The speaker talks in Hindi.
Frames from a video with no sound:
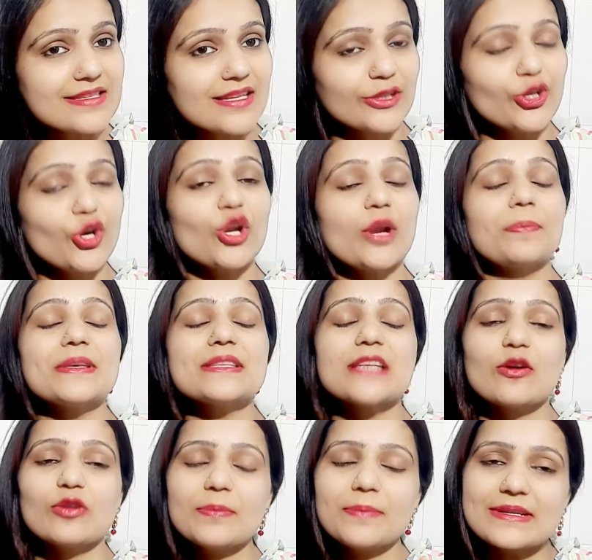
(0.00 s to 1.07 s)
सकते हैं और अपने
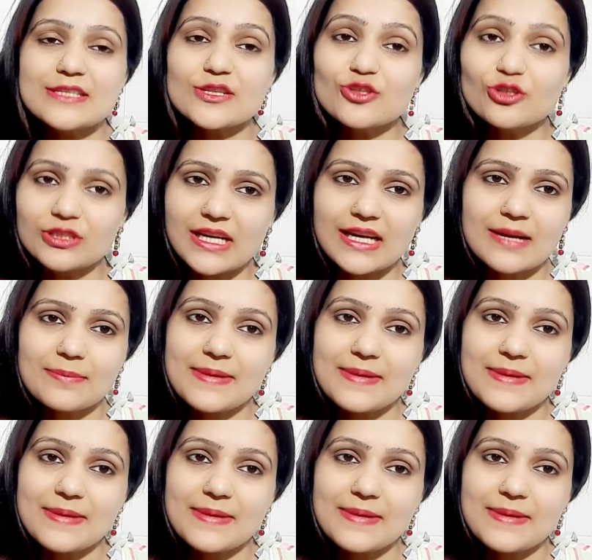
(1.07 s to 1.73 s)
सावलेपन से छुटकारा